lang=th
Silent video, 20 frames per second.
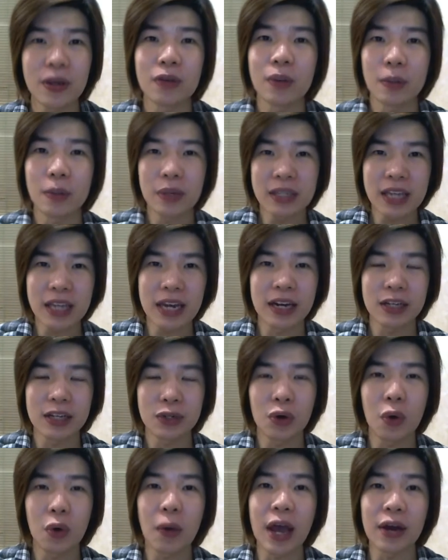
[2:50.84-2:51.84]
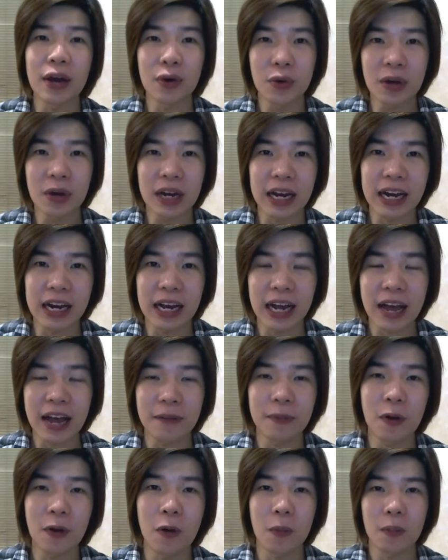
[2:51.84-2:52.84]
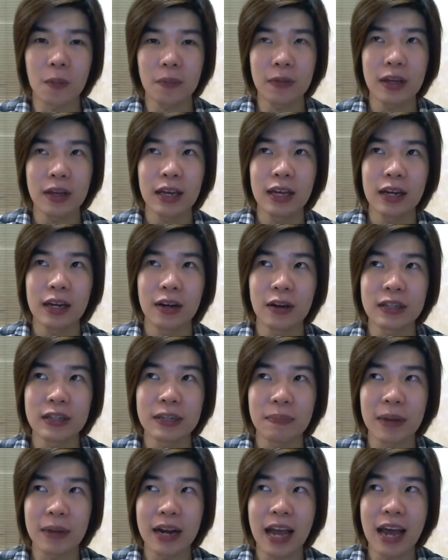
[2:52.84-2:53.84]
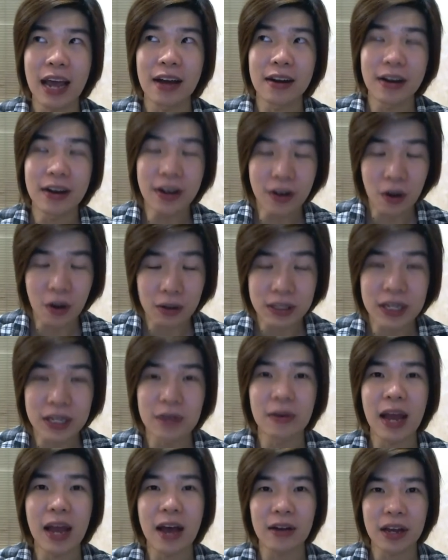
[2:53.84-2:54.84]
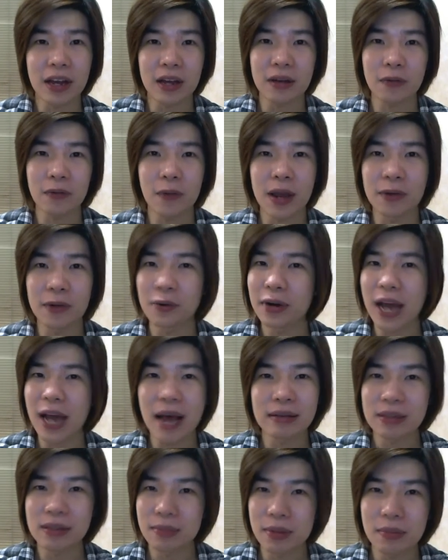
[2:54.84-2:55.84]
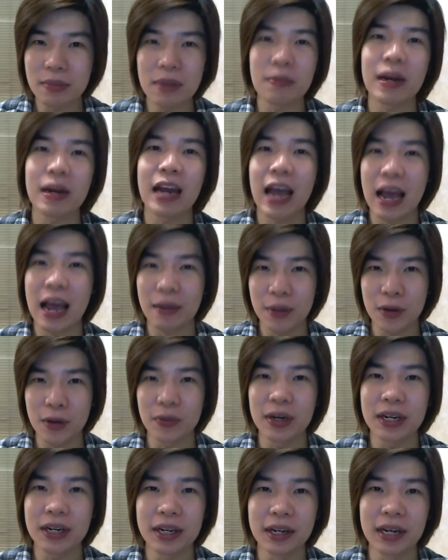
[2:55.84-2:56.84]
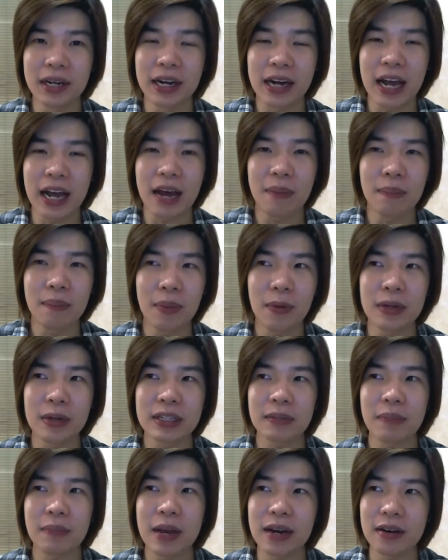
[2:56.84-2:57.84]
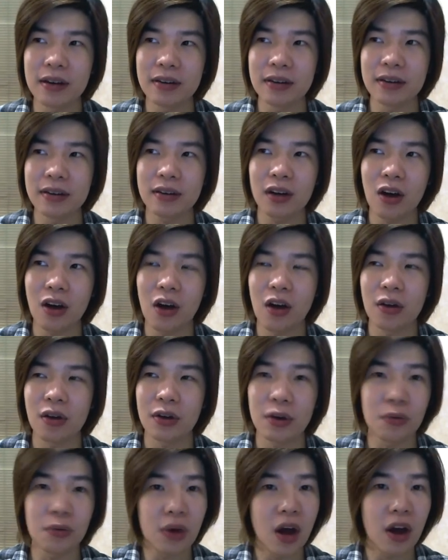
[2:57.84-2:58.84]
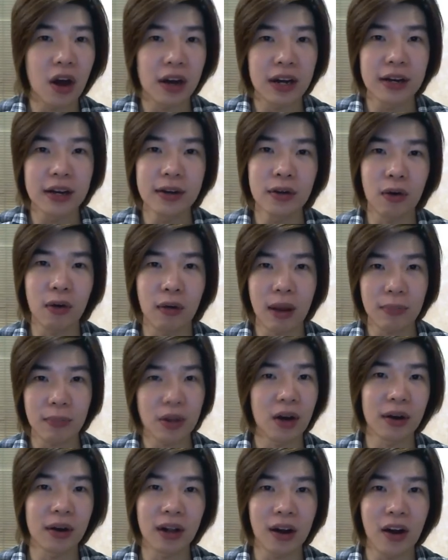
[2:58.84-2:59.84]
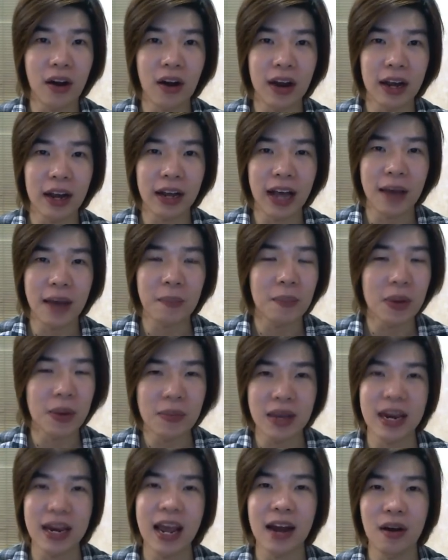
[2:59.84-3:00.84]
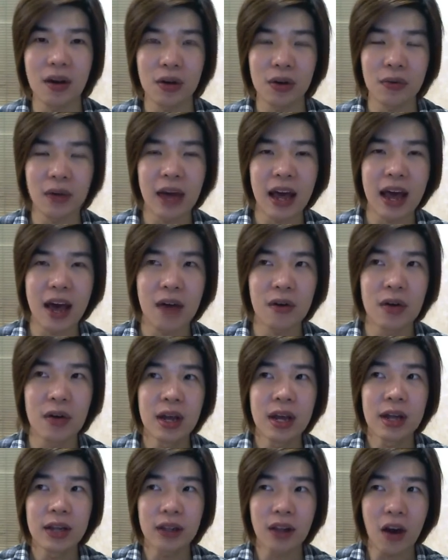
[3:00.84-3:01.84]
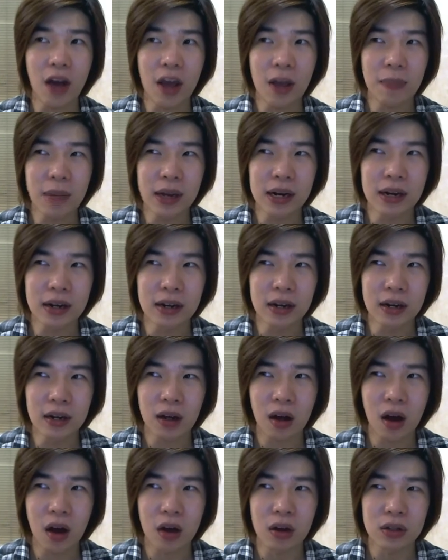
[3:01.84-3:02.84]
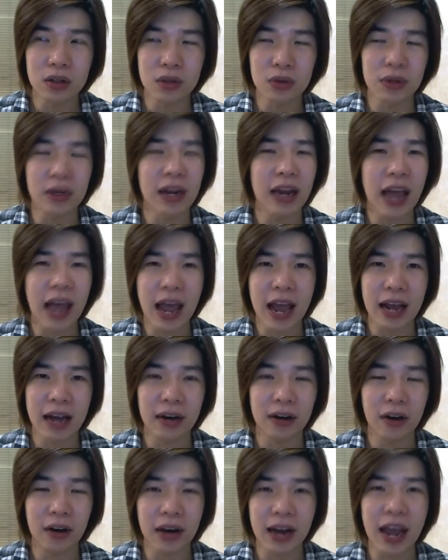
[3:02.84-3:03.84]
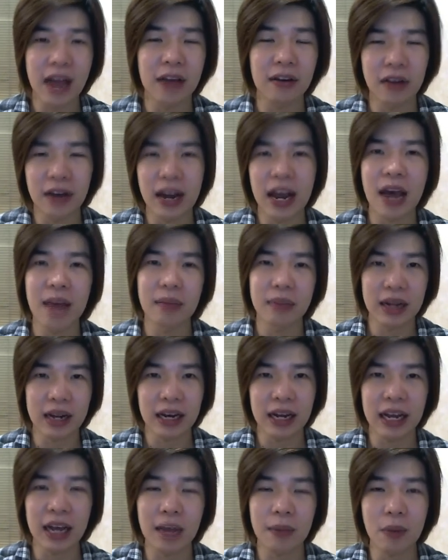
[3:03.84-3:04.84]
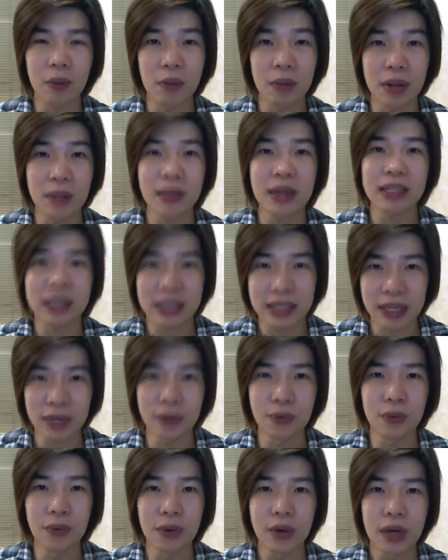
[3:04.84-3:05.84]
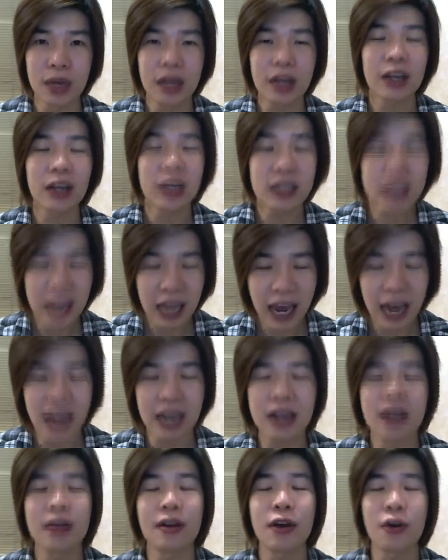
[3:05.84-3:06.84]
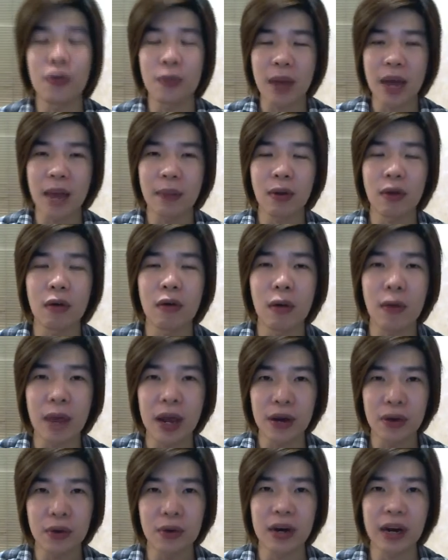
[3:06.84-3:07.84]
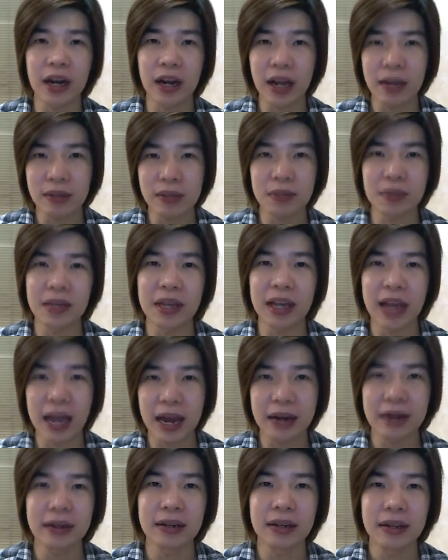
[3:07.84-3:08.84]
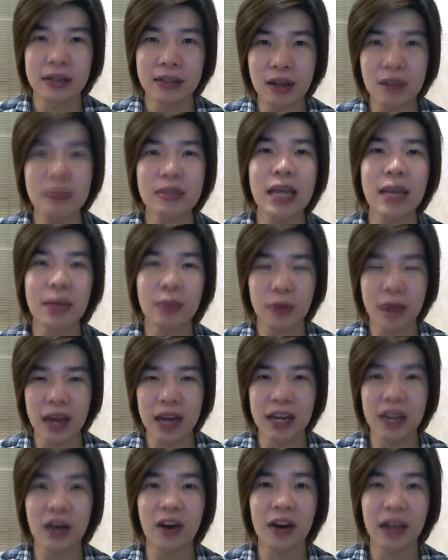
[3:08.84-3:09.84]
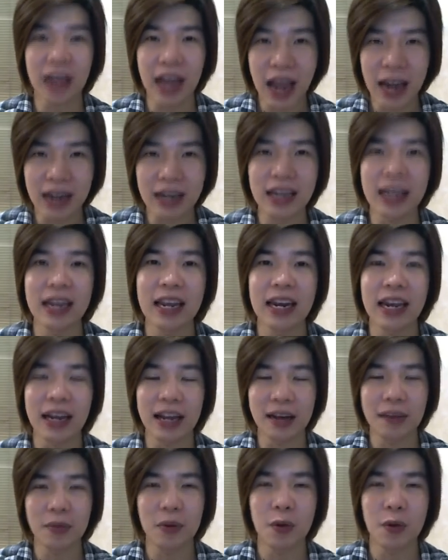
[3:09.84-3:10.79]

เป็นพิเศษในช่วงวัยรุ่นเนี่ยนะครับ ผม นอกจากปัญหาในเรื่องของสิวแล้วเนี่ยวัยรุ่นแทบจะไม่มีปัญหาผิวอื่นๆเลยนะไม่ว่าจะเป็นในเรื่องของริ้วรอยในเรื่องของความหย่อนคล้อยนะครับ ไม่มีแน่นอนอยู่แล้วต่อให้เป็นในเรื่องของจุดแดงรอยแดงรอยดำเนี่ยนะครับ ผมที่มาจากสิวก็จะหายได้เร็วมากเพราะว่าวัยรุ่นนะครับ จะมีการซ่อมแซมตัวเองที่ค่อนข้างดีนะครับ